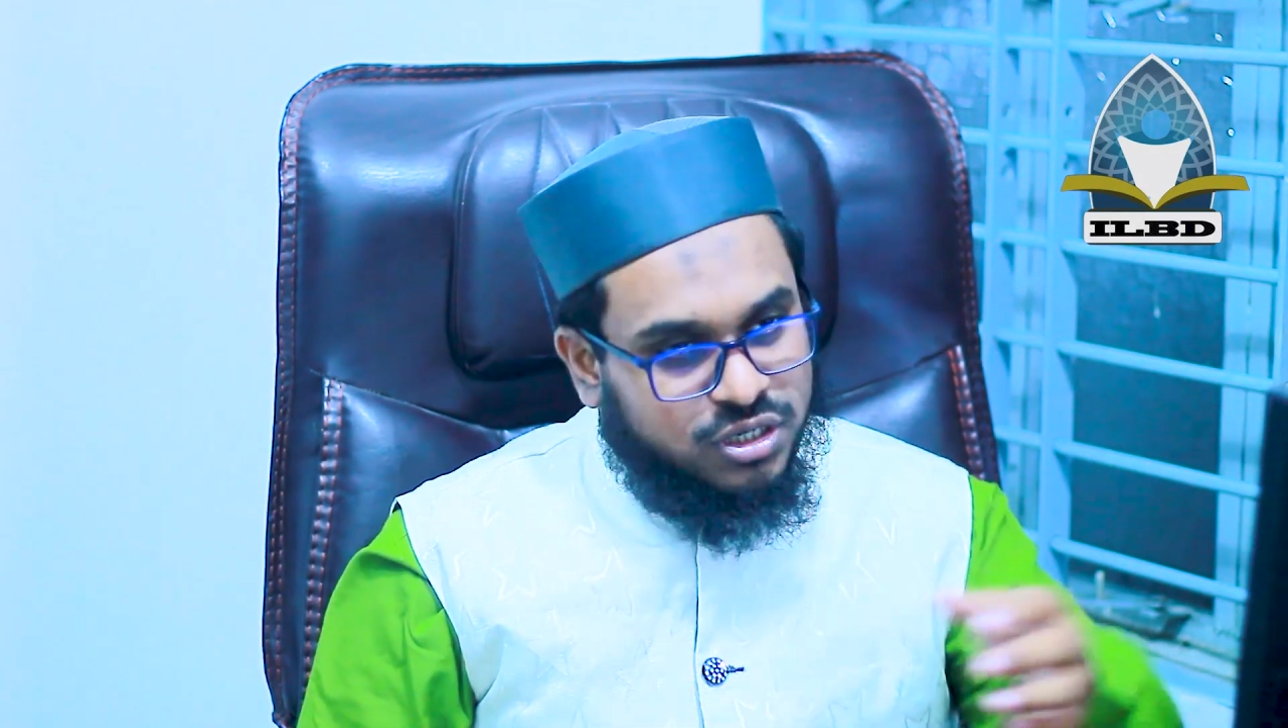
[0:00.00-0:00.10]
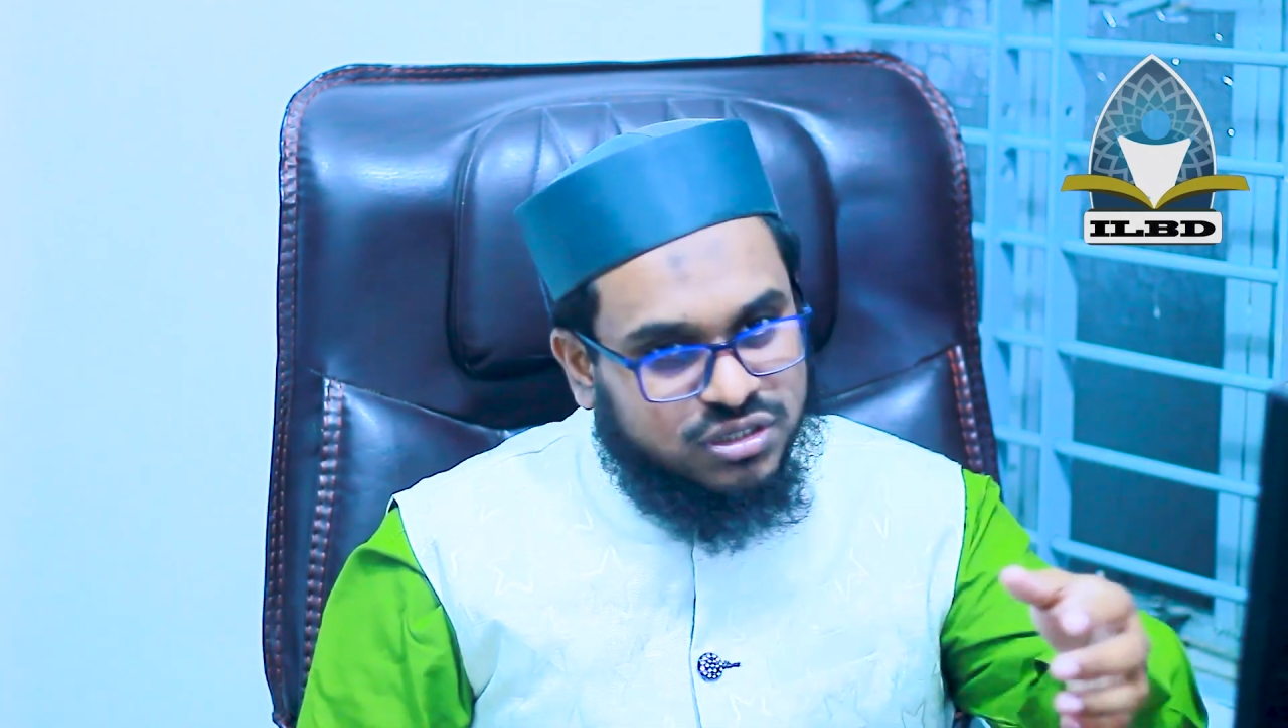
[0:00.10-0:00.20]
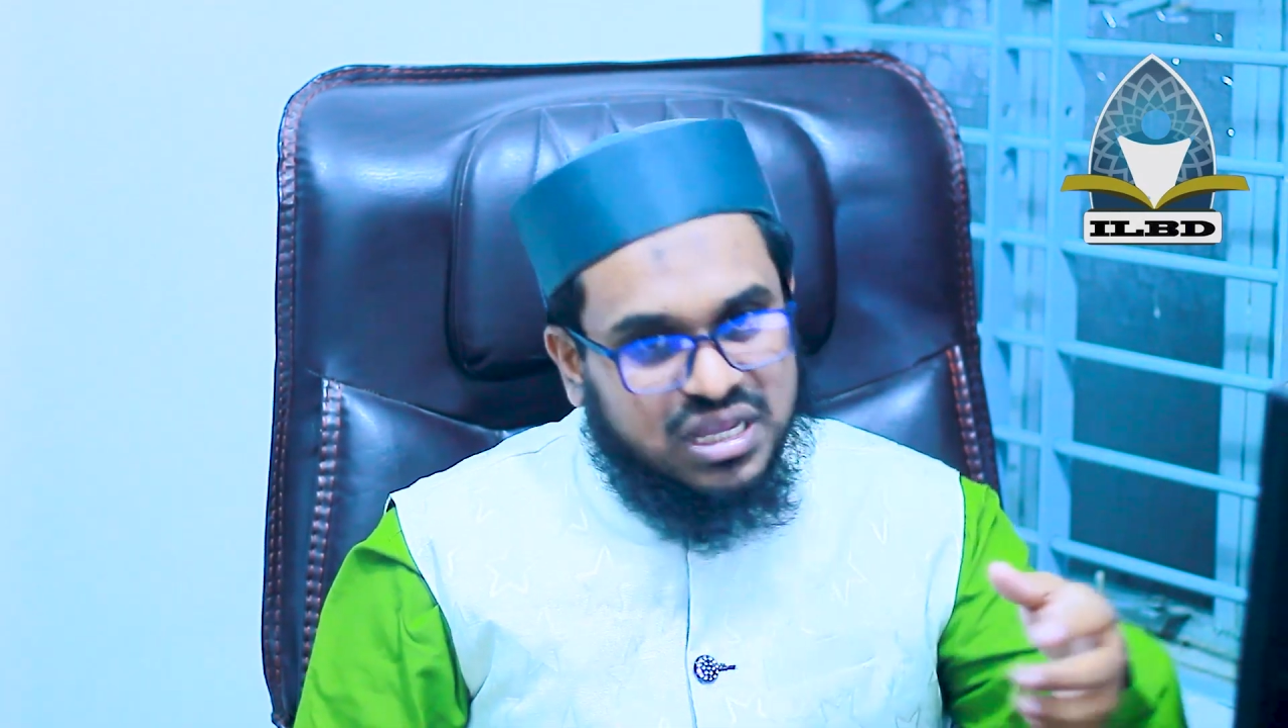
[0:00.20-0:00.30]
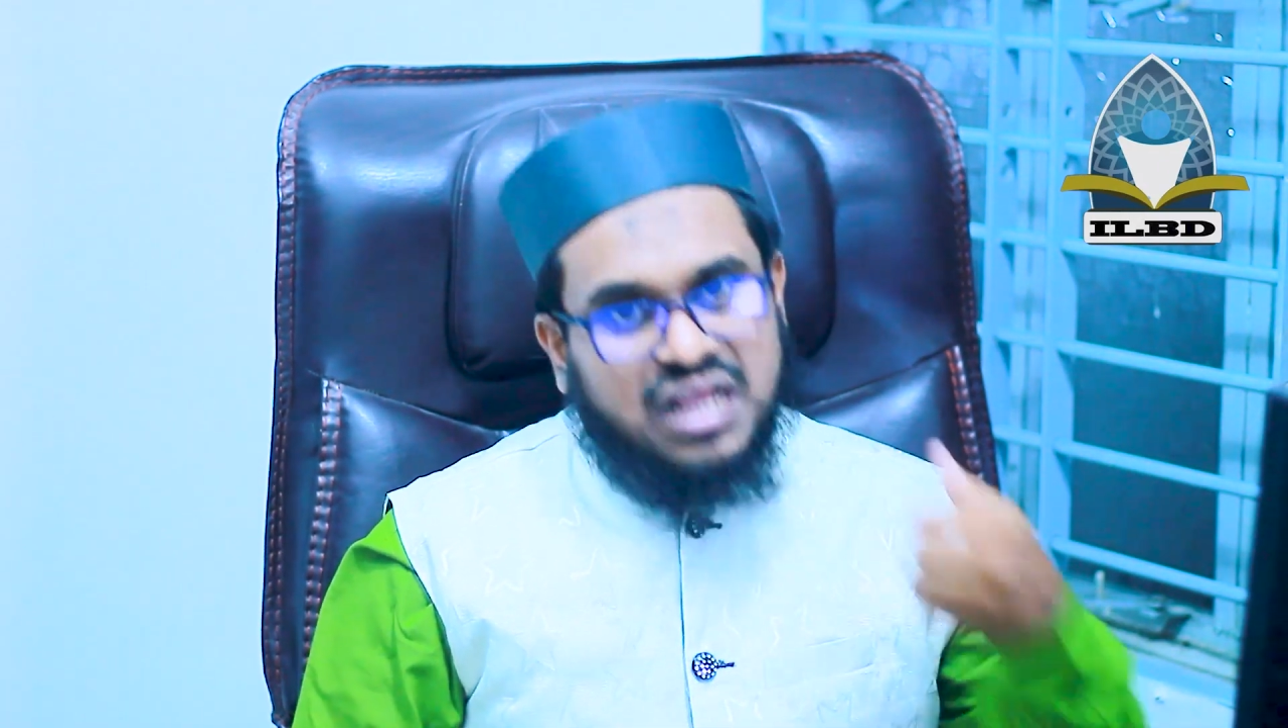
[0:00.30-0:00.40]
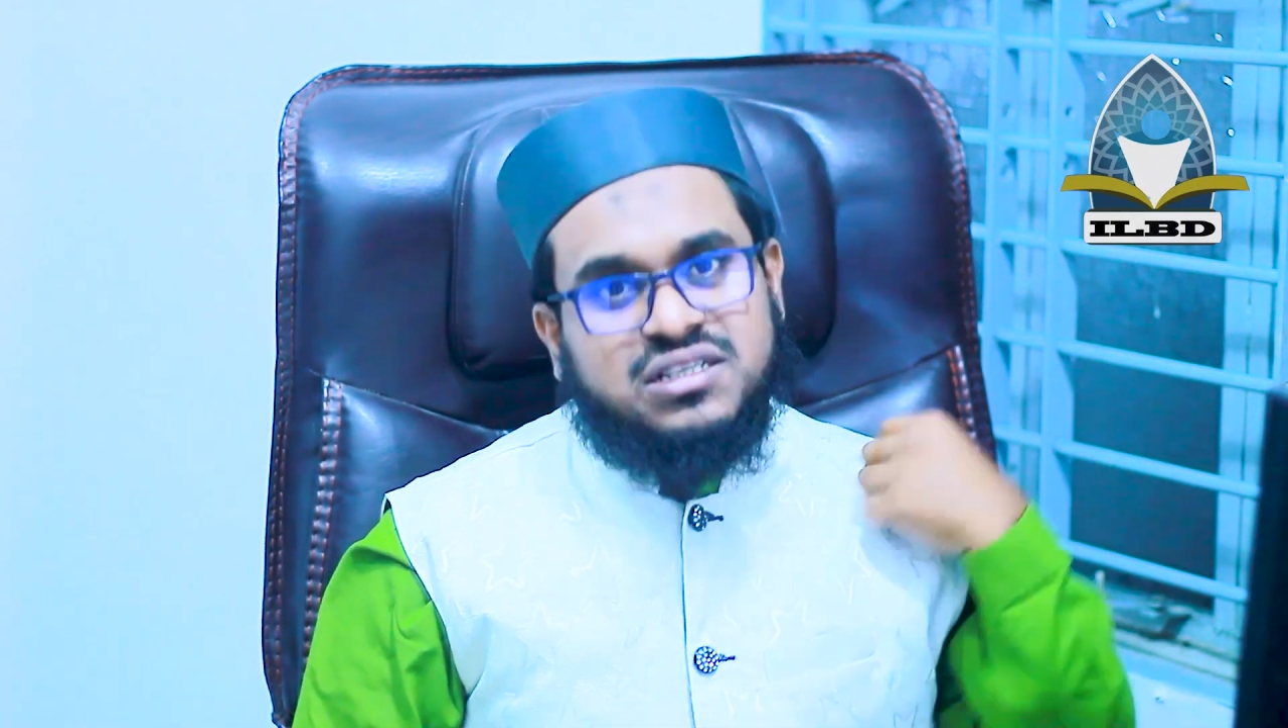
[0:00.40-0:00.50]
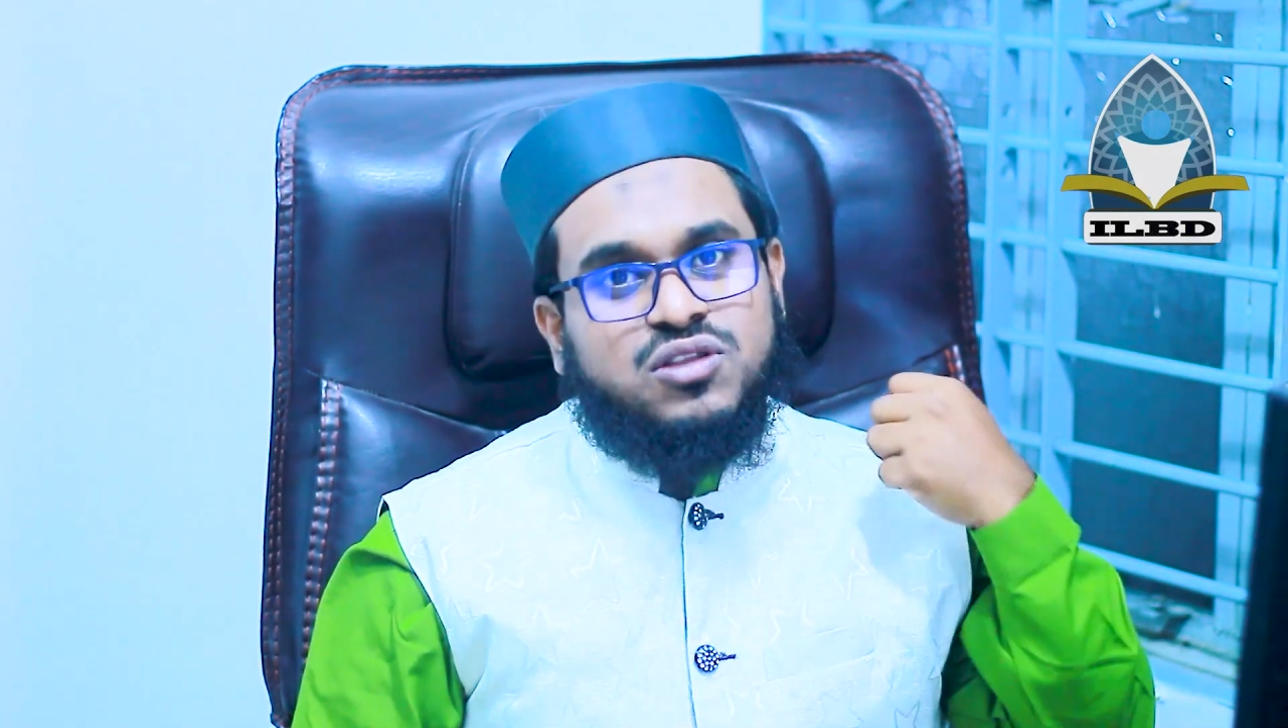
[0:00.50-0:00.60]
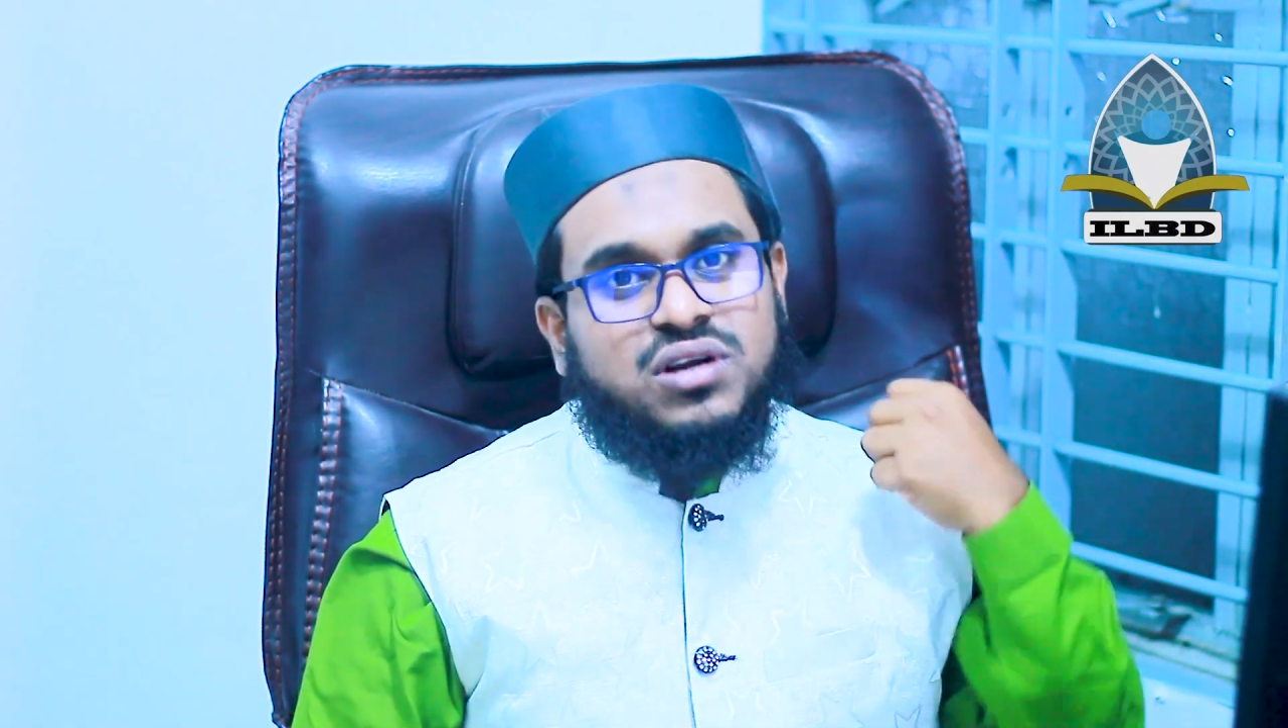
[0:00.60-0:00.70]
বলে যদি হাতটা